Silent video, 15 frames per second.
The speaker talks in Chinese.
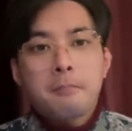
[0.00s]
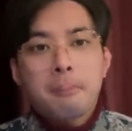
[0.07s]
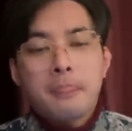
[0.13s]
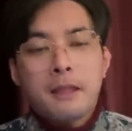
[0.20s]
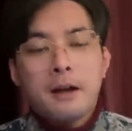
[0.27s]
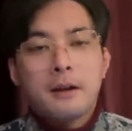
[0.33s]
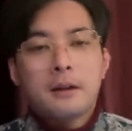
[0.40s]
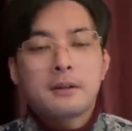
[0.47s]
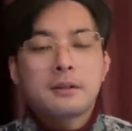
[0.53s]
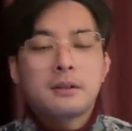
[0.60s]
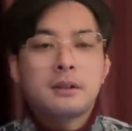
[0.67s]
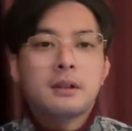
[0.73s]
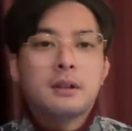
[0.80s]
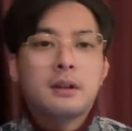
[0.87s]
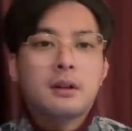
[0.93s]
啊，这
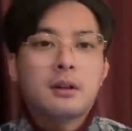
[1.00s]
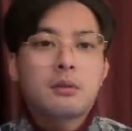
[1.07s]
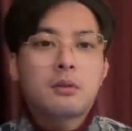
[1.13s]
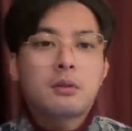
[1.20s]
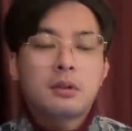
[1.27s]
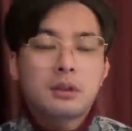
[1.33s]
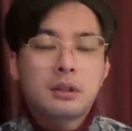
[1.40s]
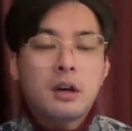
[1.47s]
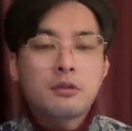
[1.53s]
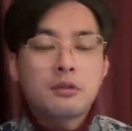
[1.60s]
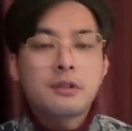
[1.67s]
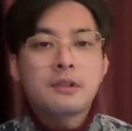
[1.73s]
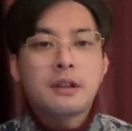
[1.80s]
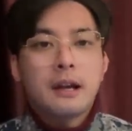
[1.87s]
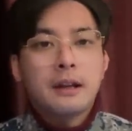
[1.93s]
个当孙
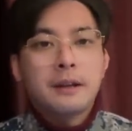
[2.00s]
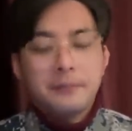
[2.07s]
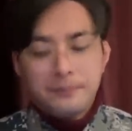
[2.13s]
子来了。